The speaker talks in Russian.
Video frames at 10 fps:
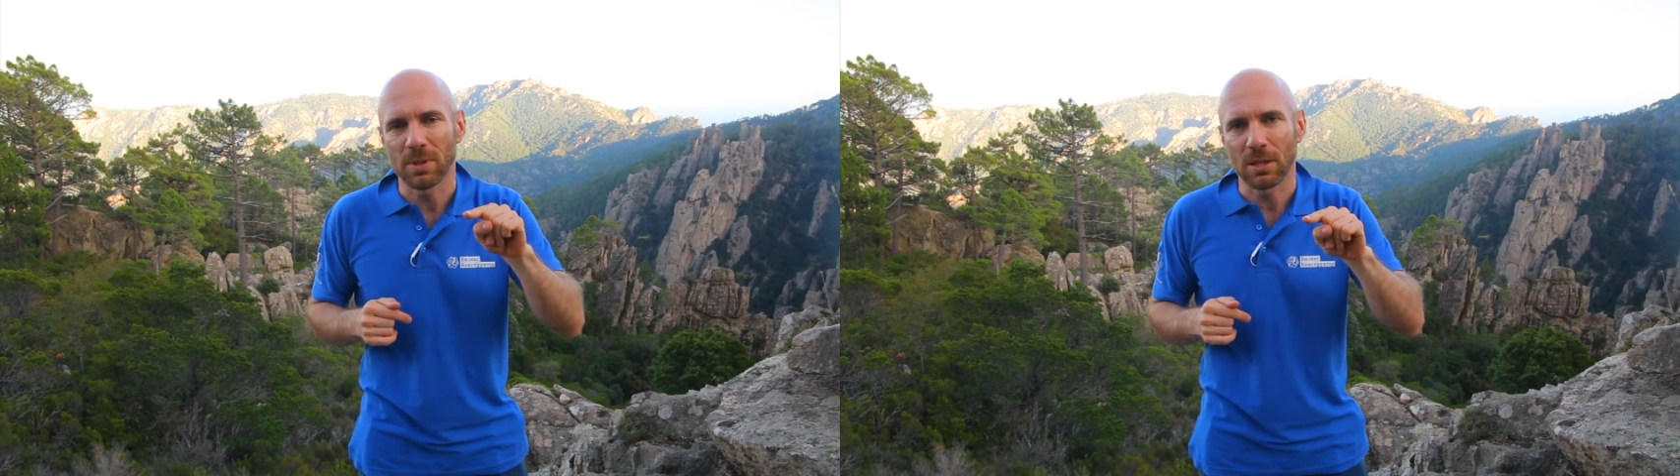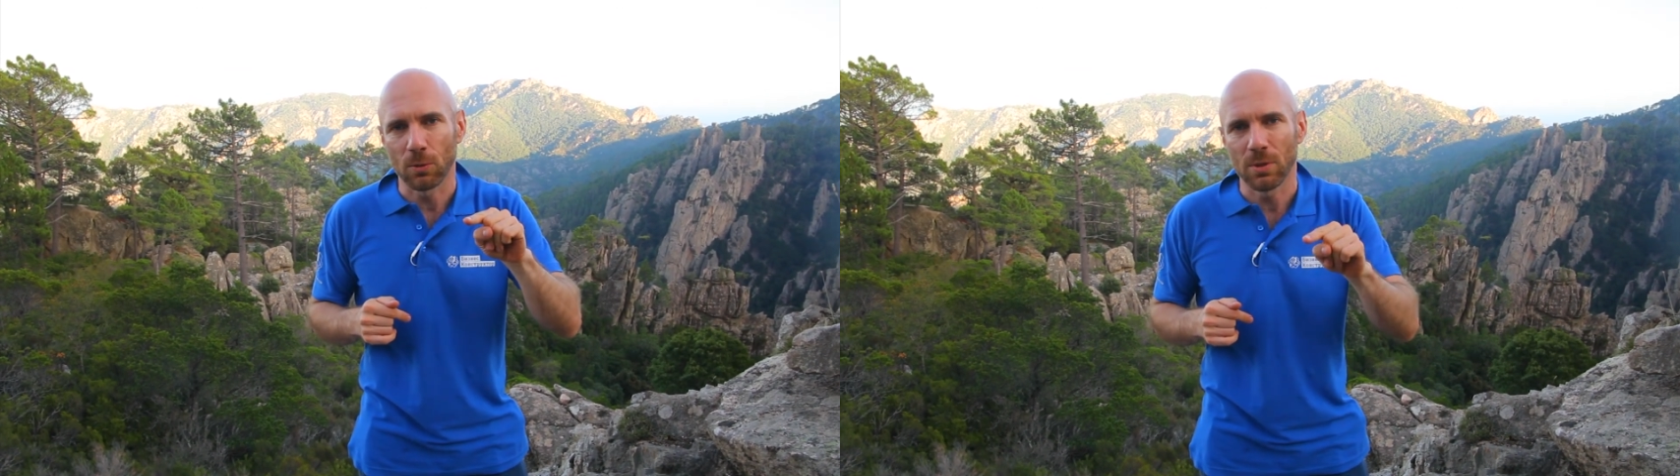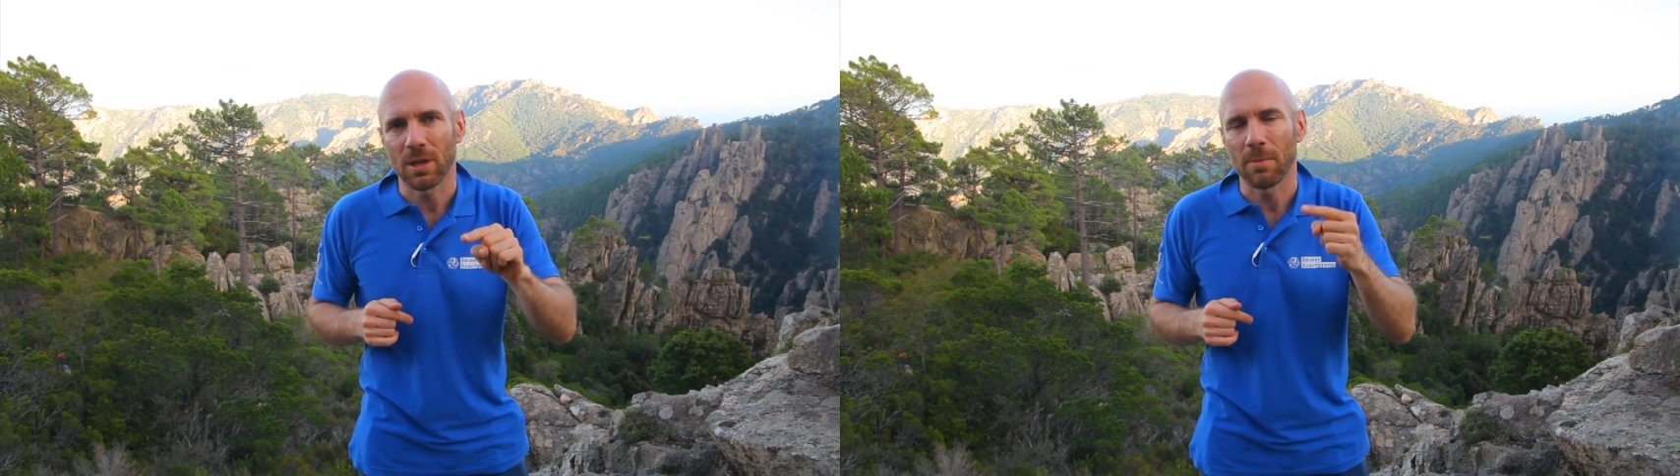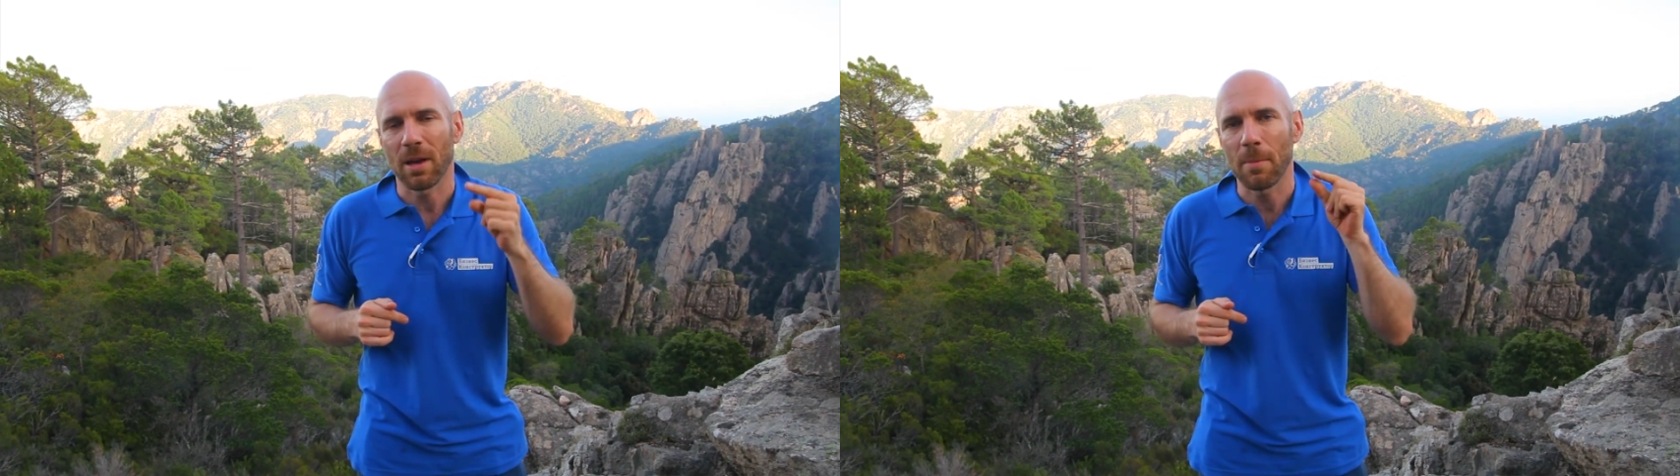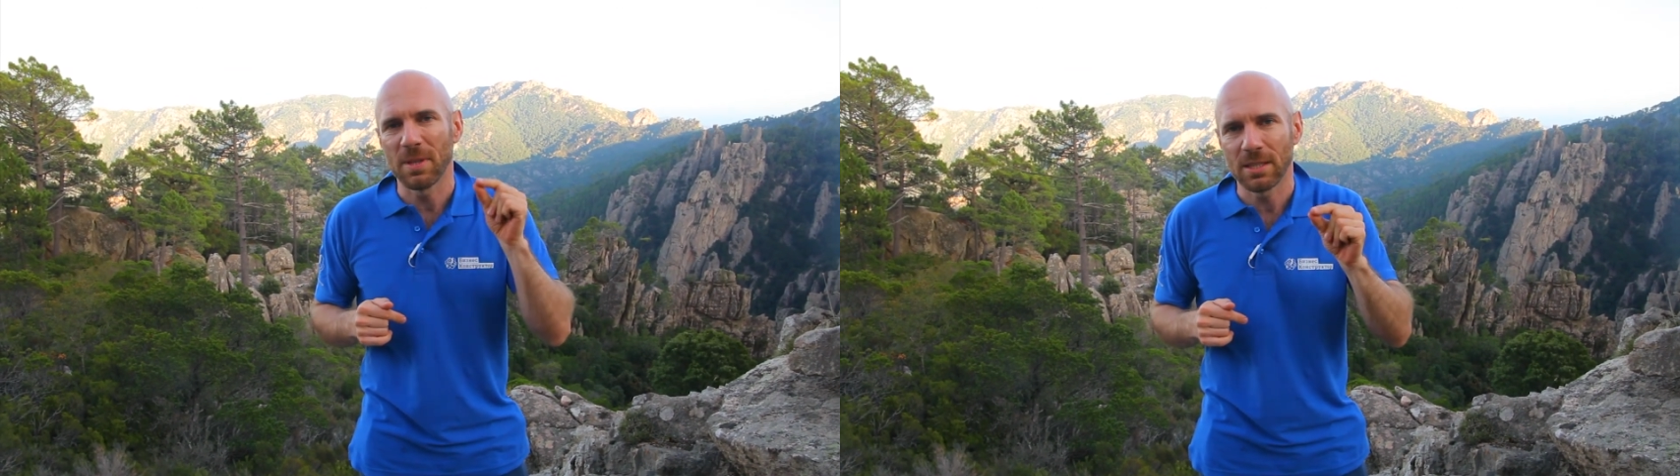сотрудниками,
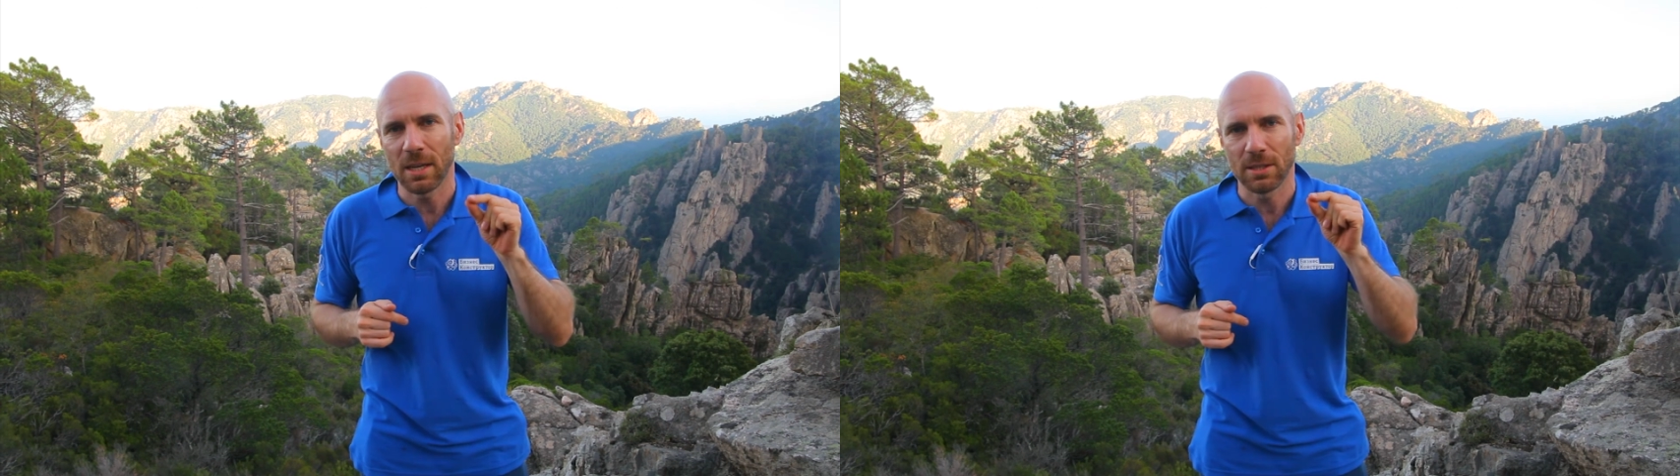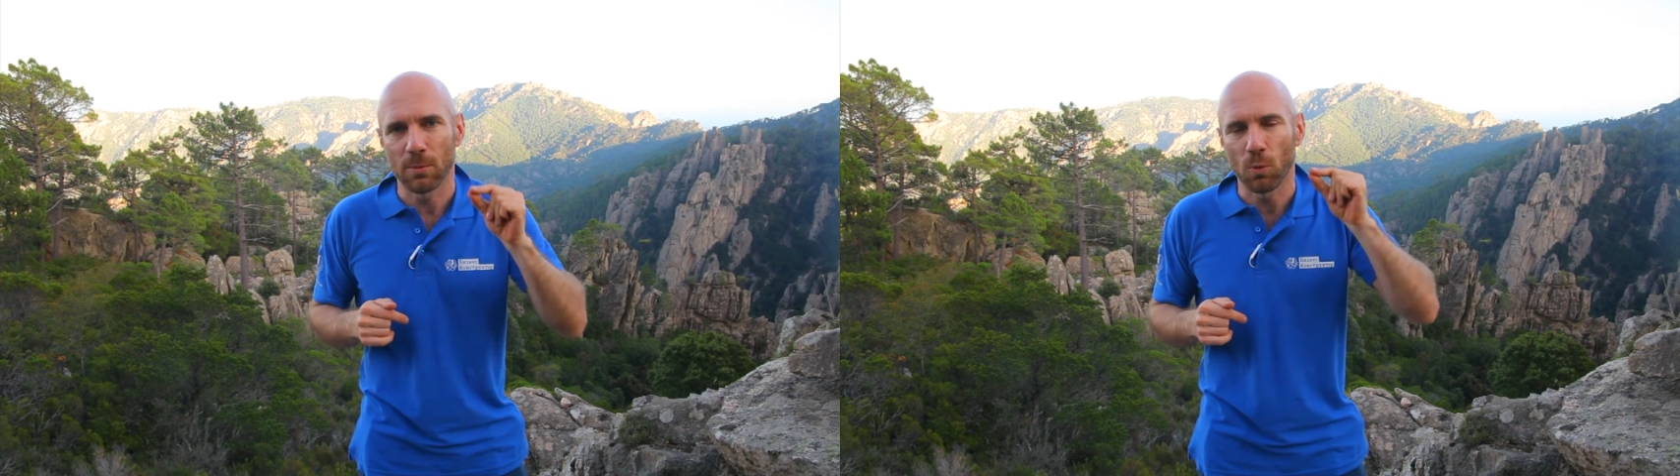объясняйте им,